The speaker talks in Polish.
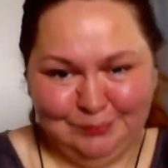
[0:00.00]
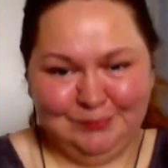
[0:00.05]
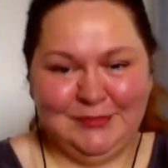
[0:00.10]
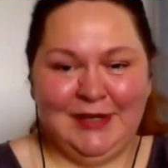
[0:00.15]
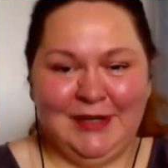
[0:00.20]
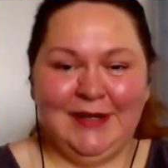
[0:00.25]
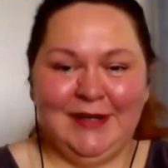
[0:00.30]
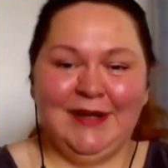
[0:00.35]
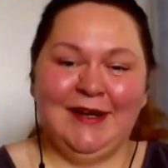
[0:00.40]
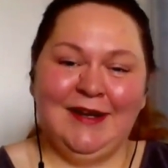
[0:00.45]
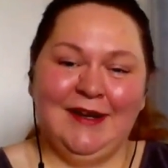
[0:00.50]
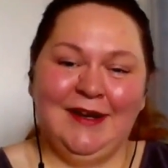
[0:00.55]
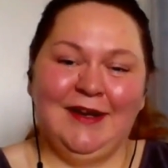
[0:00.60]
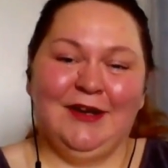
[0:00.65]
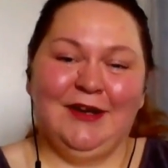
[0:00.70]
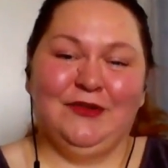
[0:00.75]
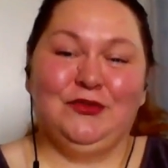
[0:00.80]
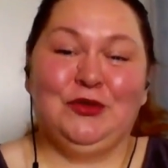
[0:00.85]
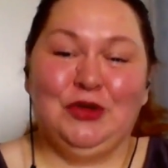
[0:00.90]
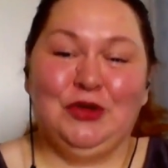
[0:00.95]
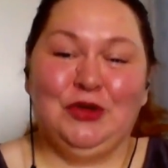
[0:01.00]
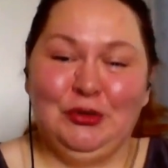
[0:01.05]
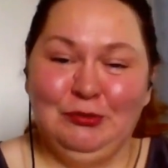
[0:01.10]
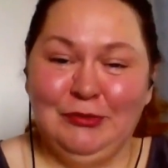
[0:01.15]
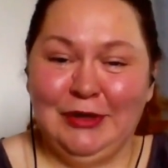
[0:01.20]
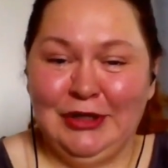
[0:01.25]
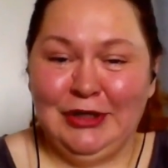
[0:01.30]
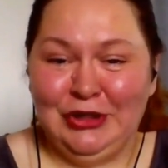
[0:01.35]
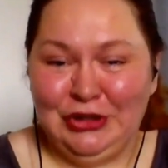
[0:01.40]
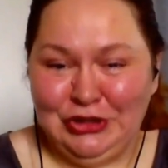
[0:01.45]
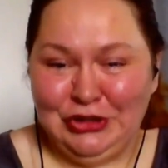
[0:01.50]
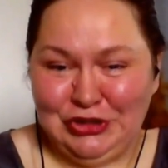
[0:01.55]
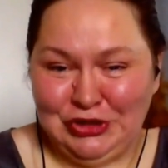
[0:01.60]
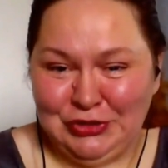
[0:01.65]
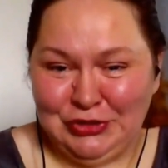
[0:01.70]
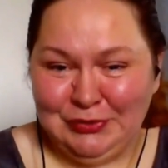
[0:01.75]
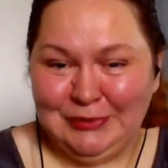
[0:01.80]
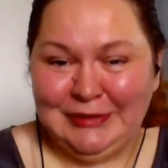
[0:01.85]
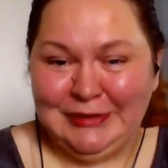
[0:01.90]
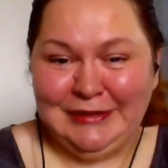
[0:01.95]
No właśnie. W którym jest...
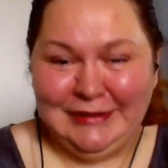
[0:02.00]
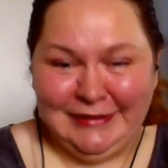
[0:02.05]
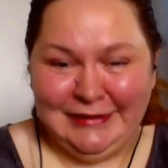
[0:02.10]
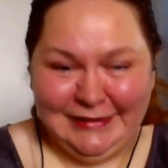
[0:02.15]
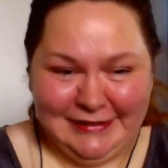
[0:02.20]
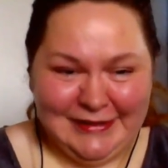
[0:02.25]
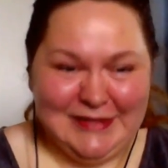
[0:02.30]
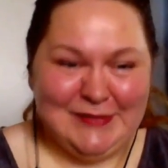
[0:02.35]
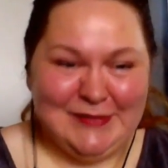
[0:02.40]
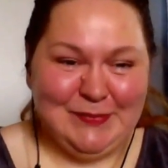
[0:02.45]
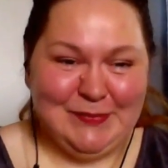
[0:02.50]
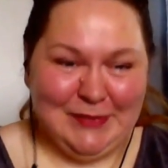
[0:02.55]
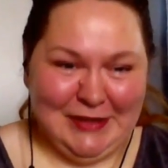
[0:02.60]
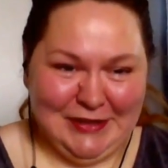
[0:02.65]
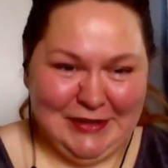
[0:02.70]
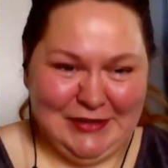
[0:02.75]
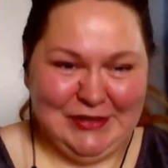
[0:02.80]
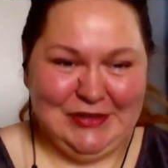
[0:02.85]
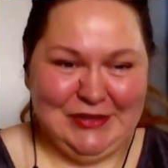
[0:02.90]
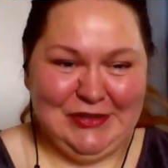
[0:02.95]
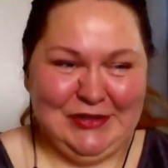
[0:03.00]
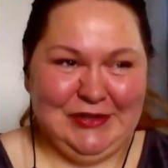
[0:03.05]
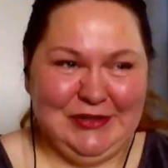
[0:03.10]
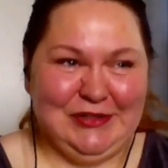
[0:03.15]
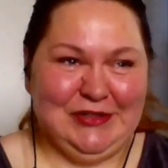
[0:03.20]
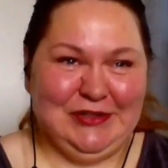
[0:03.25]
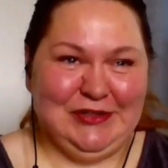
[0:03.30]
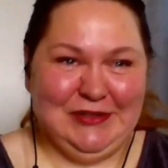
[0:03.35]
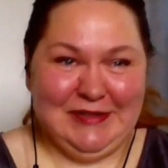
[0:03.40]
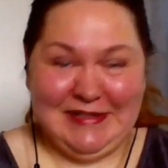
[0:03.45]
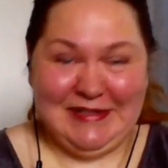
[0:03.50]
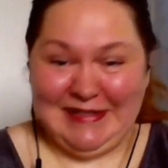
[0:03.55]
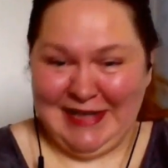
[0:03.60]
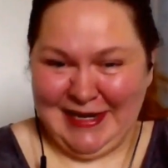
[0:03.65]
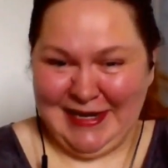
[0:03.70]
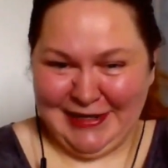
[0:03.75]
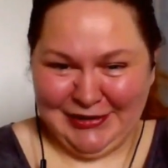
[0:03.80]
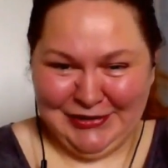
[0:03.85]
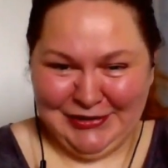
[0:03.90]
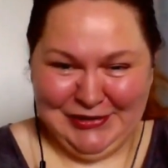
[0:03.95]
mieliśmy spędzić
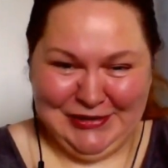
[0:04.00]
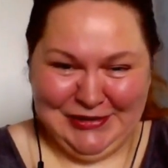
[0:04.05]
starość